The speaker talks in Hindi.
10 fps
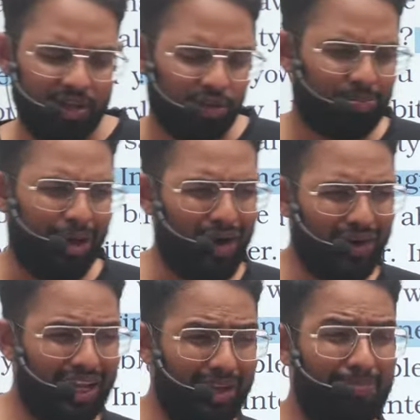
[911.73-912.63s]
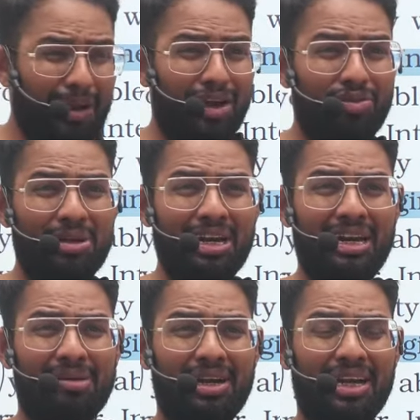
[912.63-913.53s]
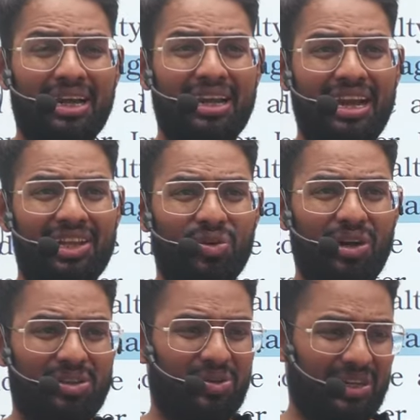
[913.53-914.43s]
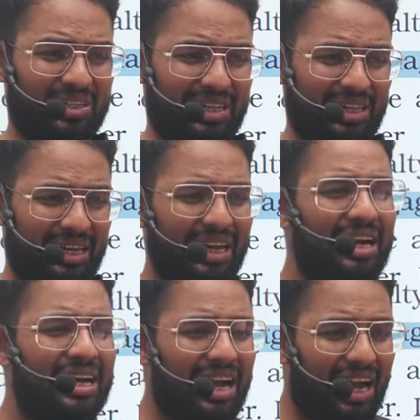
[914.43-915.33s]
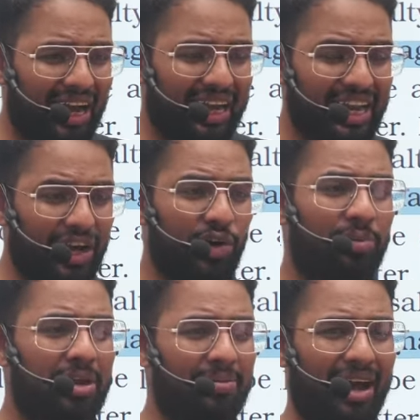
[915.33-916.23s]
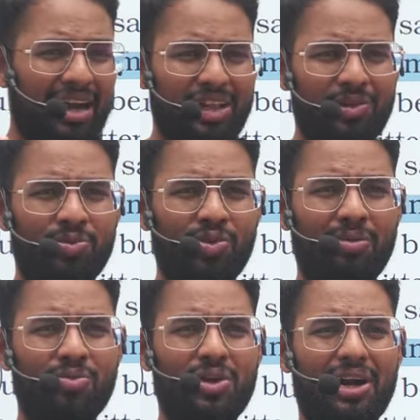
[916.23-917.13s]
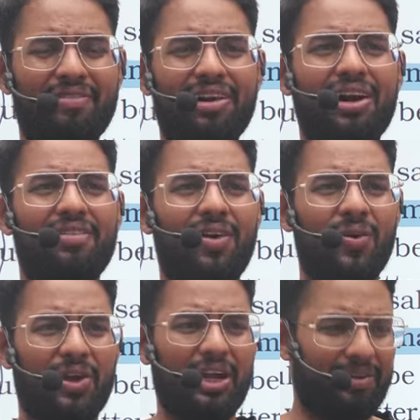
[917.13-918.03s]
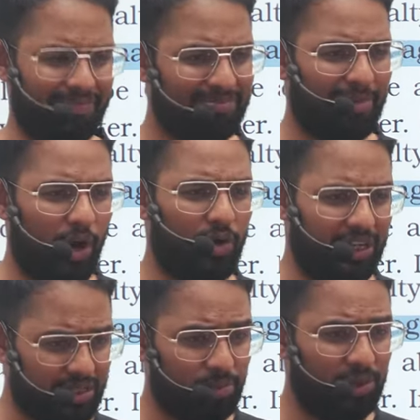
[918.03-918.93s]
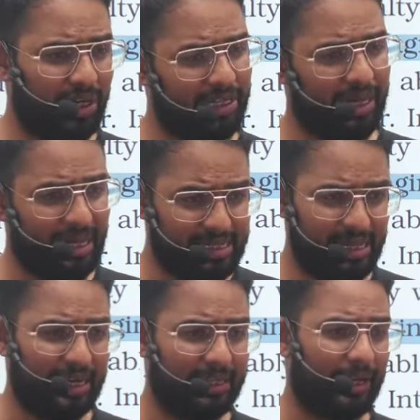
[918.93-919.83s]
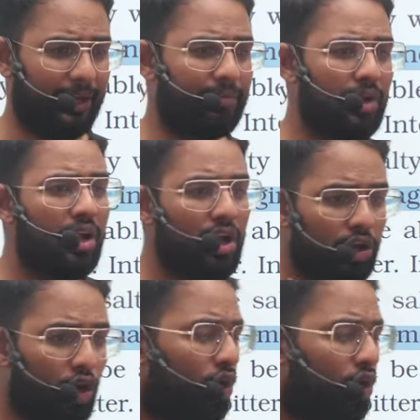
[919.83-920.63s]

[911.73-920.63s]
तो पाओगे कि पैरों में ना नमक लग गया है थोड़ा थोड़ा सा है ना अगर एक डुबकी मार लिए तो पूरा मुंह कड़वा कड़वा हो गया है पाओगे समुद्र के अंदर ऐसा ही रहता है क्यों